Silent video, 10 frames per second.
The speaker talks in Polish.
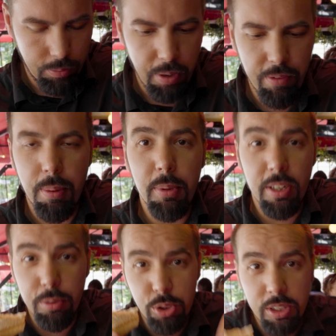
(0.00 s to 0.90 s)
Powiem wam od
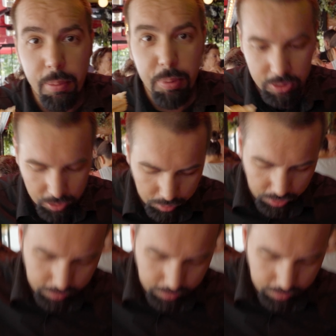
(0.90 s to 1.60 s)
razu, że chleb jest dobry.